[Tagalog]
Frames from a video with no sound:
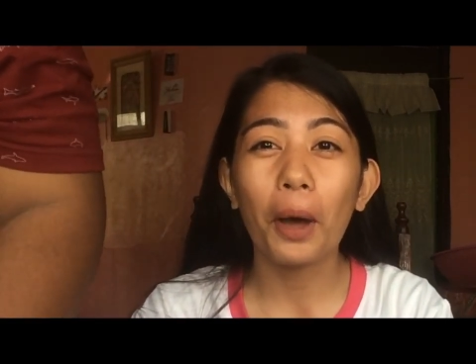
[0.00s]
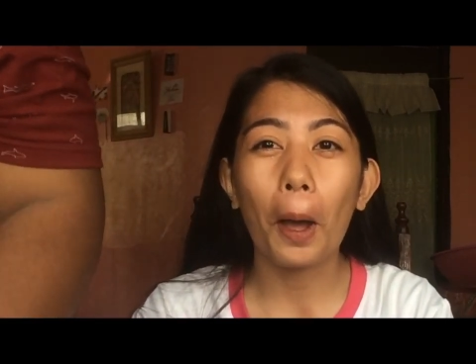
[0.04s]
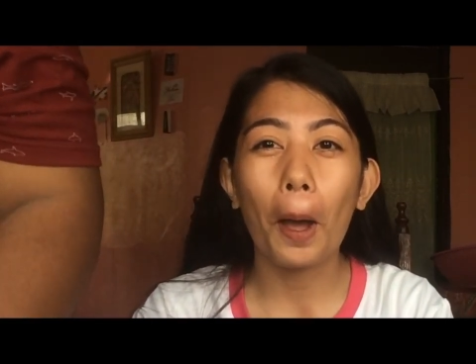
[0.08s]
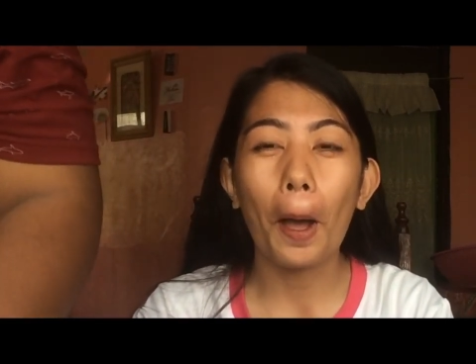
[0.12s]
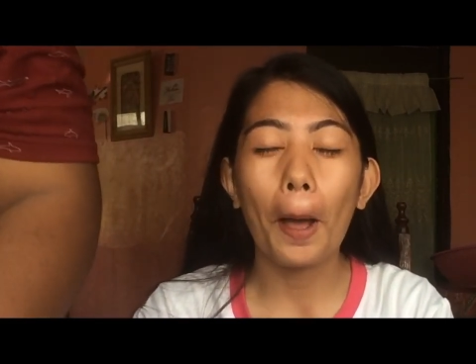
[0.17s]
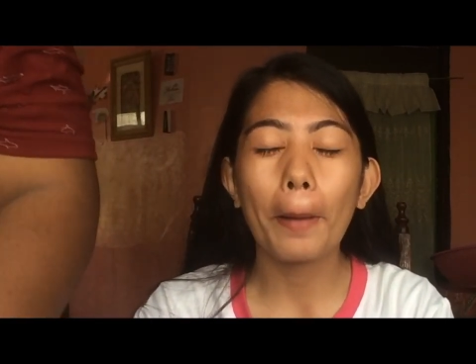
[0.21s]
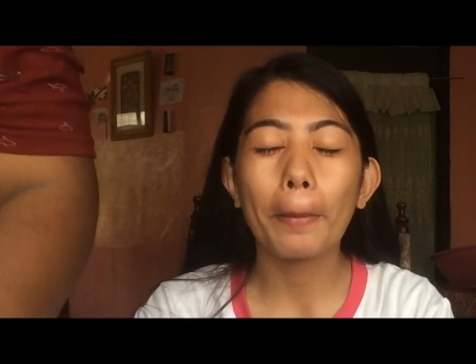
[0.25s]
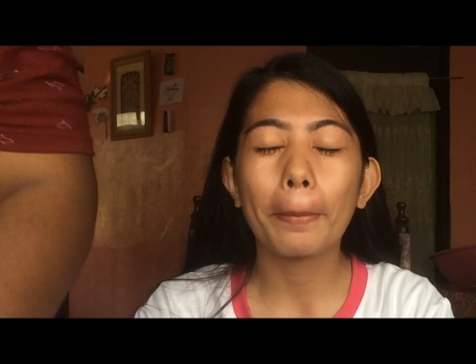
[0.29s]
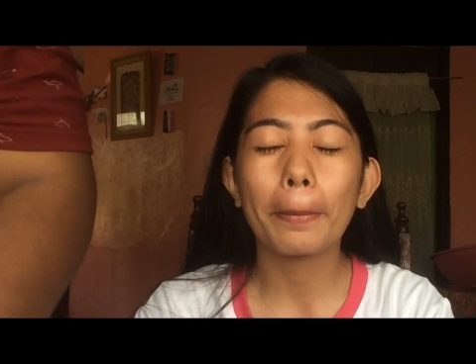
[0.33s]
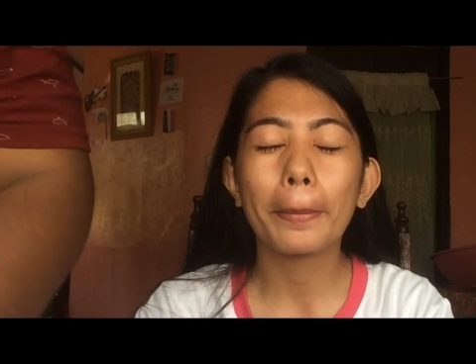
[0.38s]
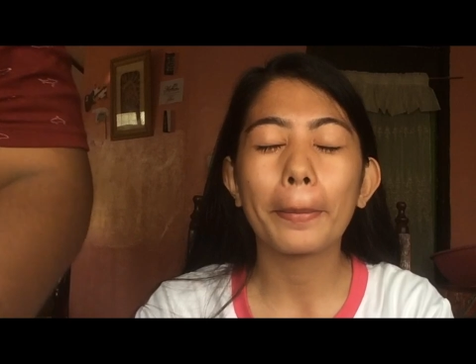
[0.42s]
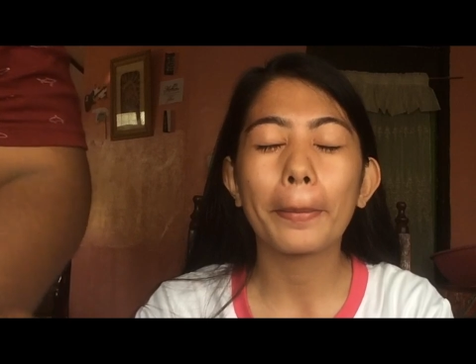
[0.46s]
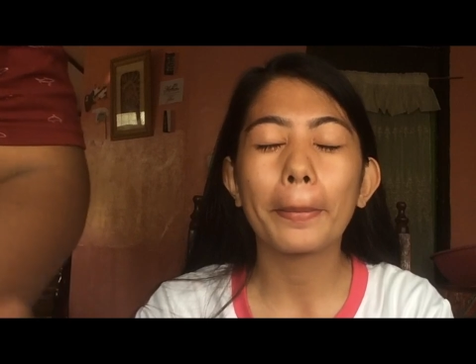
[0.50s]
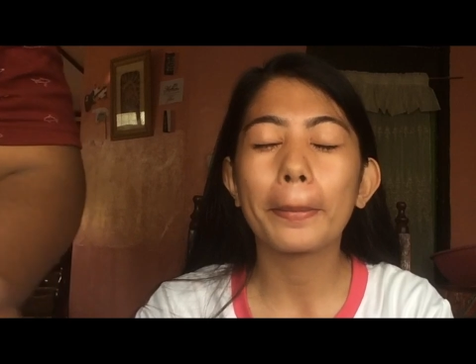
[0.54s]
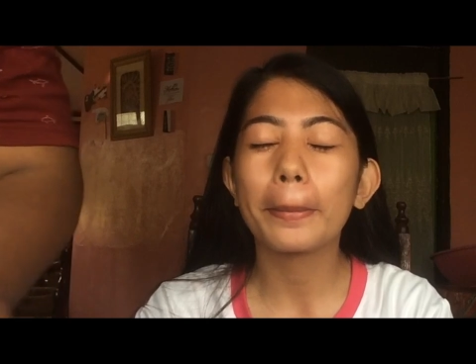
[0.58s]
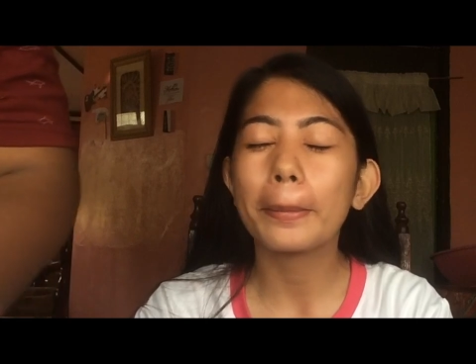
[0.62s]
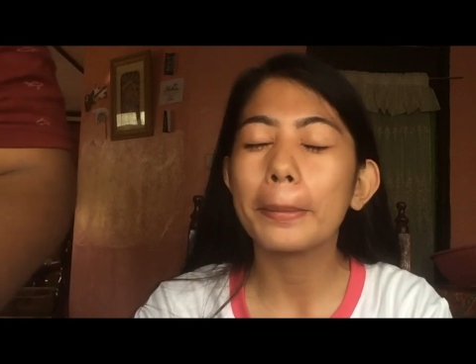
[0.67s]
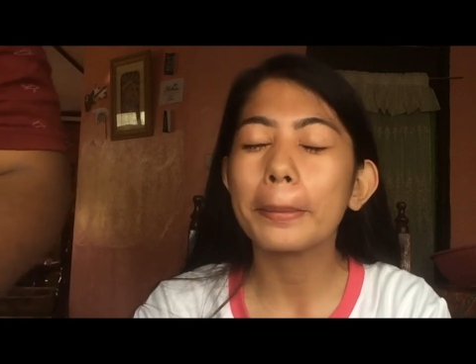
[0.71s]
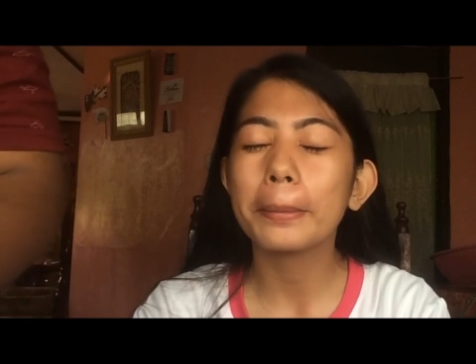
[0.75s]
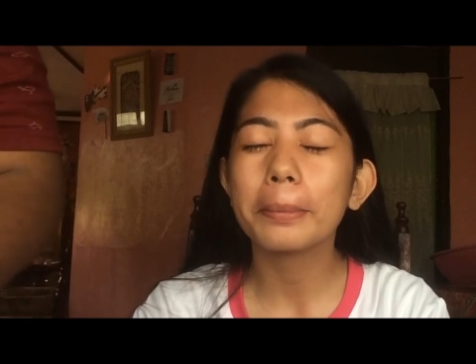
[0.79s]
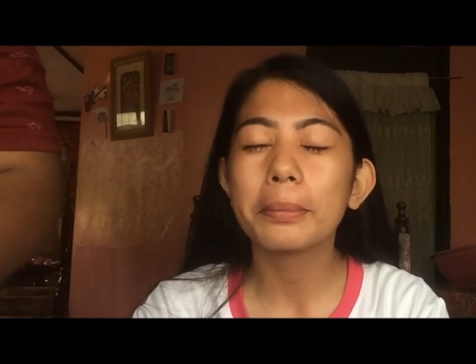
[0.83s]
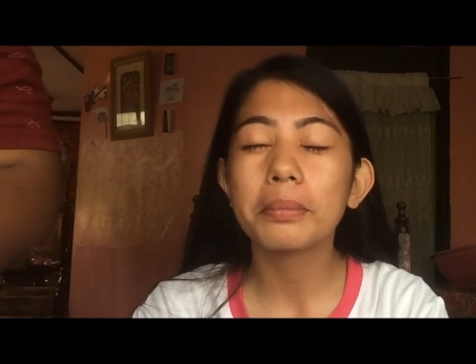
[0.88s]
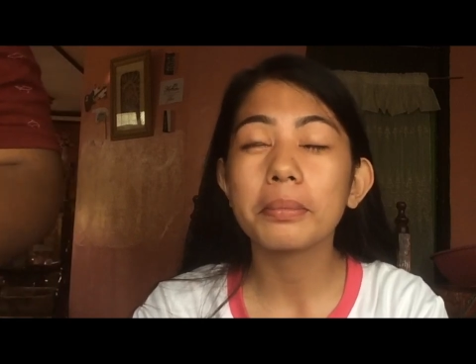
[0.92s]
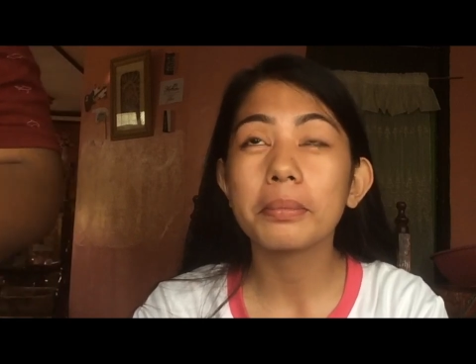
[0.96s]

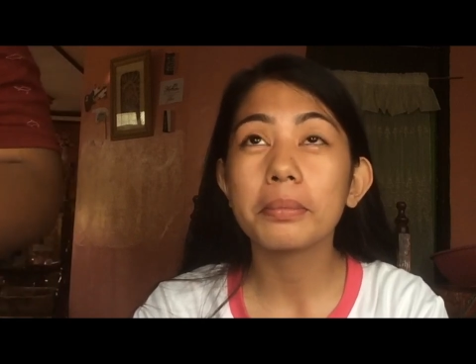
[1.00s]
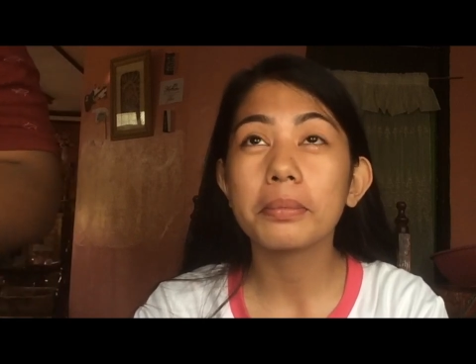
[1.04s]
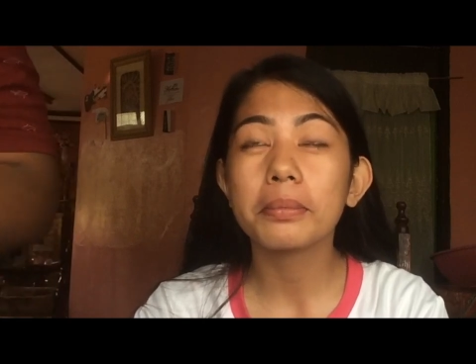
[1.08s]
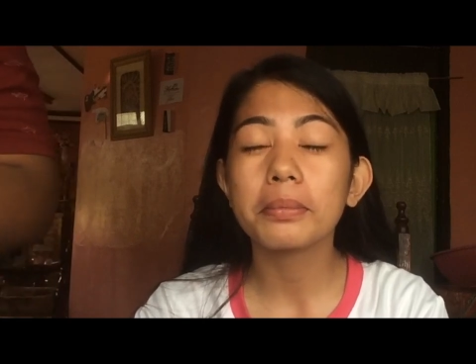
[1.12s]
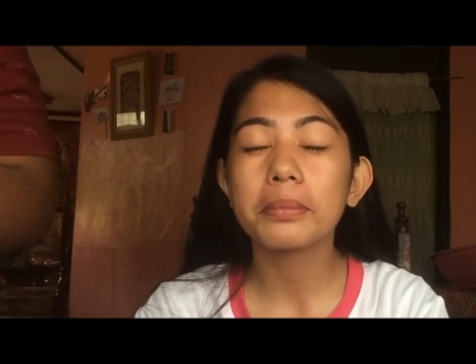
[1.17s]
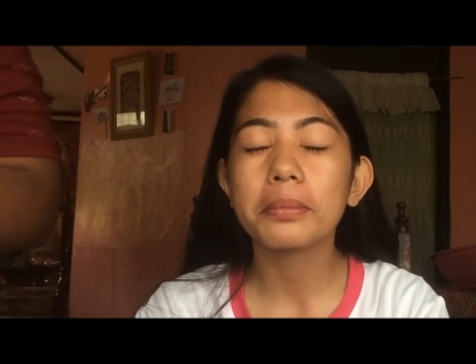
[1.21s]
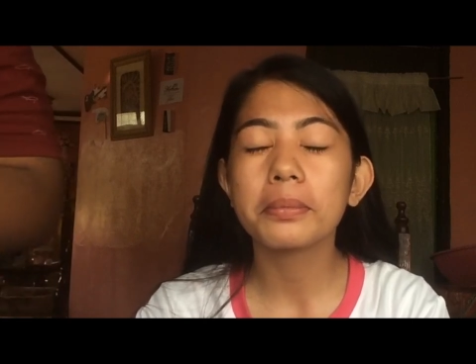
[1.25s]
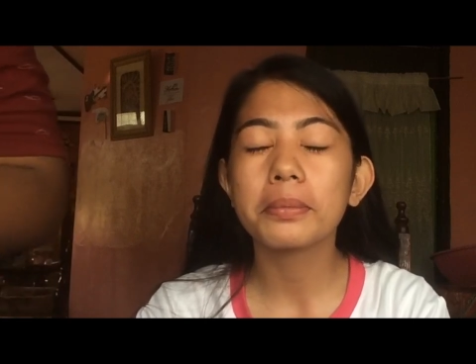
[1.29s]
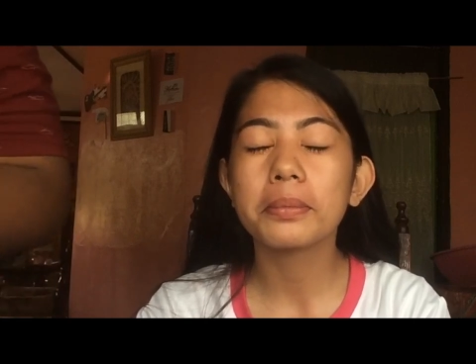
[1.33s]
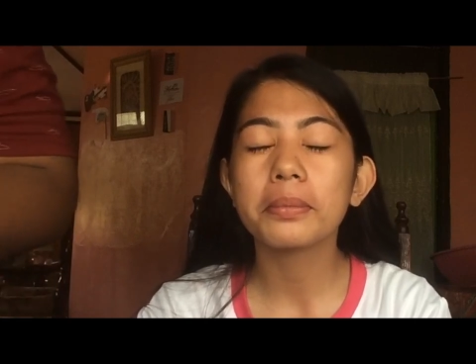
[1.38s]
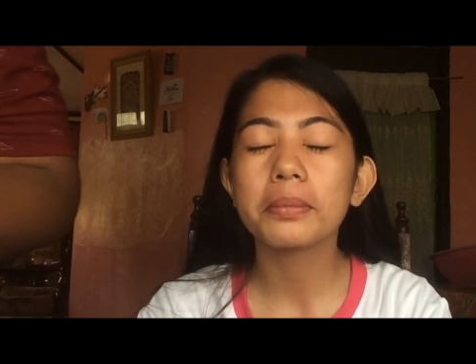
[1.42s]
mapreventahan natin yung